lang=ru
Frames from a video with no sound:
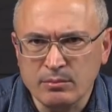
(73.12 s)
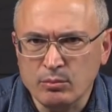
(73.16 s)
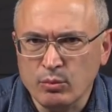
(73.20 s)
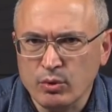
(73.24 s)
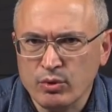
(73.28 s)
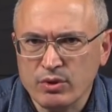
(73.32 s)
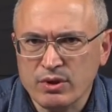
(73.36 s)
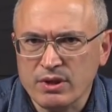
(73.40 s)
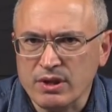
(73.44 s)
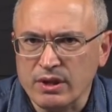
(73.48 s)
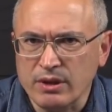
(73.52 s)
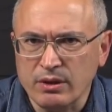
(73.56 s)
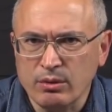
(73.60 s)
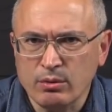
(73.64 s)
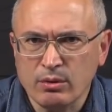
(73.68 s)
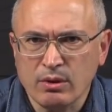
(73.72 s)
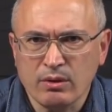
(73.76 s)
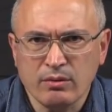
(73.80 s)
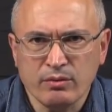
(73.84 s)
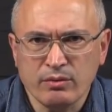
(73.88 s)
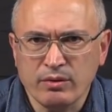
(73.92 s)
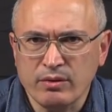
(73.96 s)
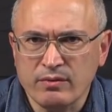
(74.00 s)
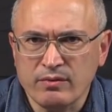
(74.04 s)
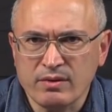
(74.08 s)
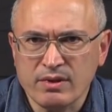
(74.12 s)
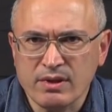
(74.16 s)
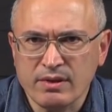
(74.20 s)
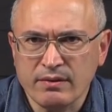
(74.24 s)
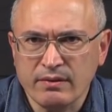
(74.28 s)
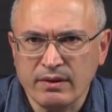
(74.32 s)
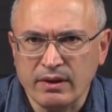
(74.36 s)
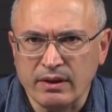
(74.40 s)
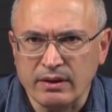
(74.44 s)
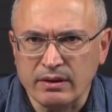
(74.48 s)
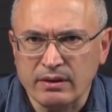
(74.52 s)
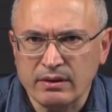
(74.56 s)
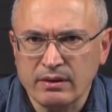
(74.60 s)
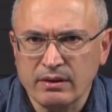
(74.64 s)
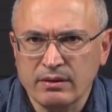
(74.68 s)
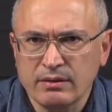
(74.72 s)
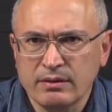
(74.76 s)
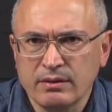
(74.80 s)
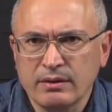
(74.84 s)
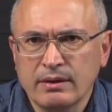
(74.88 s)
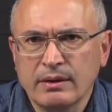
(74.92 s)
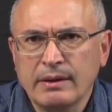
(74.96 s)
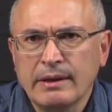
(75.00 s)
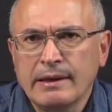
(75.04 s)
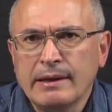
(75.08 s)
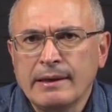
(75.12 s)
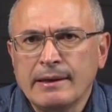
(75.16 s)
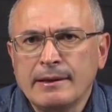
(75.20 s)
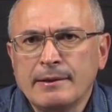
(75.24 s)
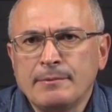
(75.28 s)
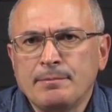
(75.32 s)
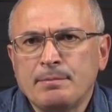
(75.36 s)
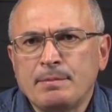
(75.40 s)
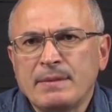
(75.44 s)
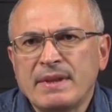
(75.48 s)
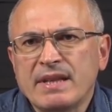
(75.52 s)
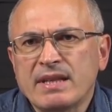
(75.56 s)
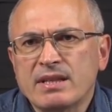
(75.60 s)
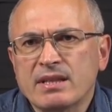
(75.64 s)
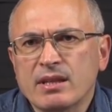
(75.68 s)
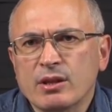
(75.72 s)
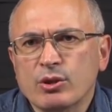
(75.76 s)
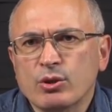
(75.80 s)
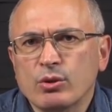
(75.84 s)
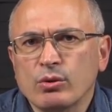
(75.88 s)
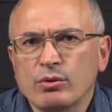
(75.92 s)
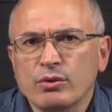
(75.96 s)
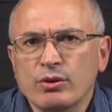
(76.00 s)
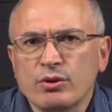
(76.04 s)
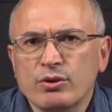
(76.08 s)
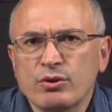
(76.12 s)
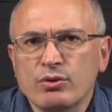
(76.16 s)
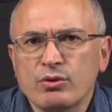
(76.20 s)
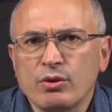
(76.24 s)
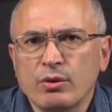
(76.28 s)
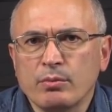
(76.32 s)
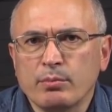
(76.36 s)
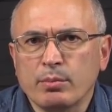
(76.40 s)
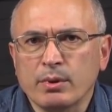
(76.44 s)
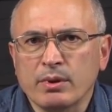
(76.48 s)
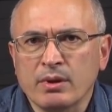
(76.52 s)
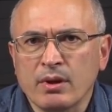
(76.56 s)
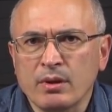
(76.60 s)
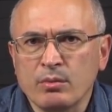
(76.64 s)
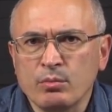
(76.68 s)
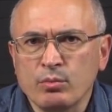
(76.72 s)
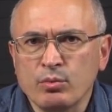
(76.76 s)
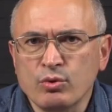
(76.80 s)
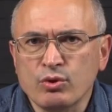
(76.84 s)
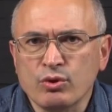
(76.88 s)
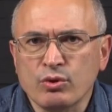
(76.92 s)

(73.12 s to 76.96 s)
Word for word: эмоций ни у кого не вызывает. Не зашел еще и потому,